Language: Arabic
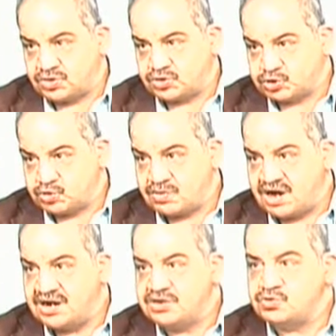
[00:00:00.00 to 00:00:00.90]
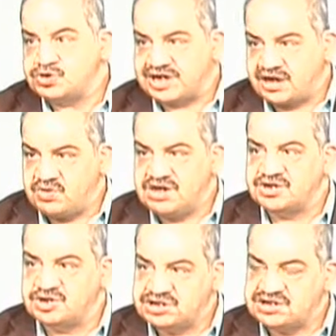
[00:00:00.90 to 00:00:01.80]
الصومال يساوي
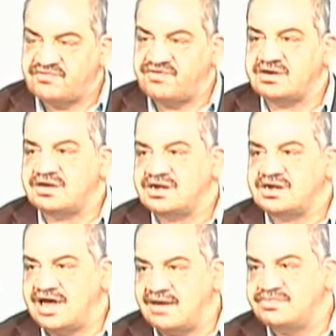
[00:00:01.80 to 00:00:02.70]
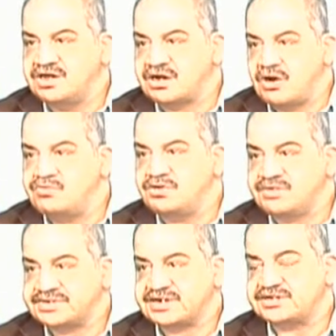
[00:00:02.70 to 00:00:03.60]
نصف الامن القومي
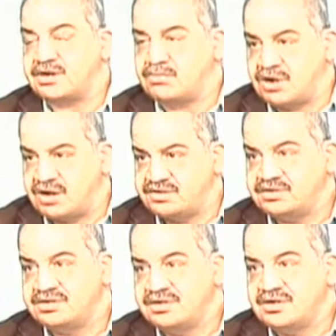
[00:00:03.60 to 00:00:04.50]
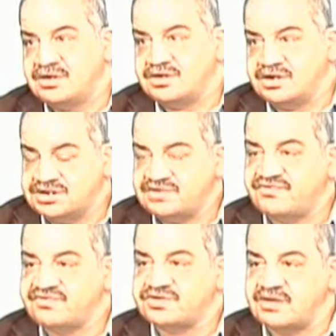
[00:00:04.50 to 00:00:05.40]
المصري ضمان
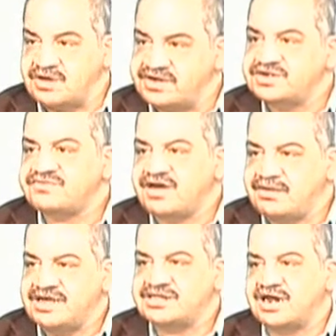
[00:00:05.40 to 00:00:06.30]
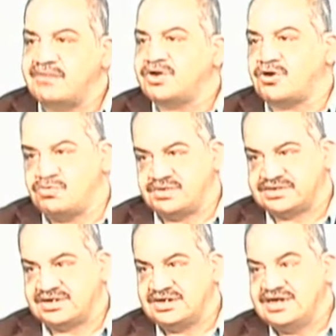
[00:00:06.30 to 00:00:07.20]
نصف ضمان نصف حمايه الامن القومي
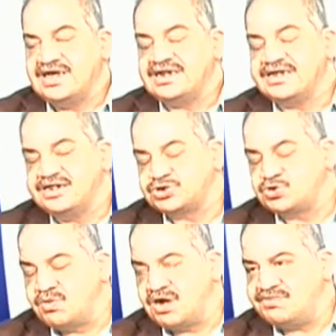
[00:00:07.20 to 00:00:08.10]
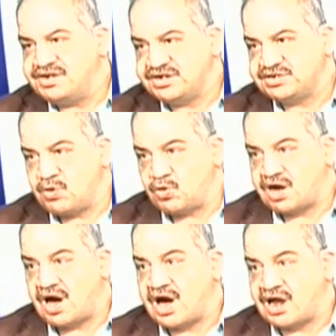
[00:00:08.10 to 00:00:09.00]
المصري لان الصومال من حيث
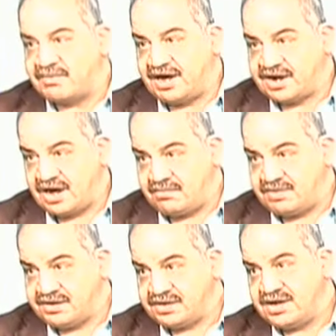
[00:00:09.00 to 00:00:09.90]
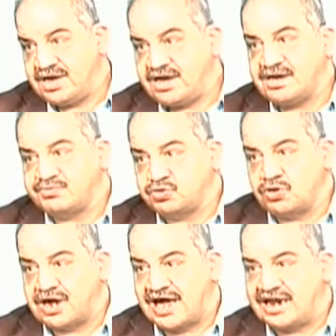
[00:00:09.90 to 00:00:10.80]
موقعها على البحر الاحمر هي
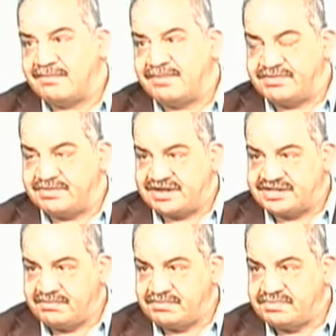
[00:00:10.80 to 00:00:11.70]
بتطل على باب المندب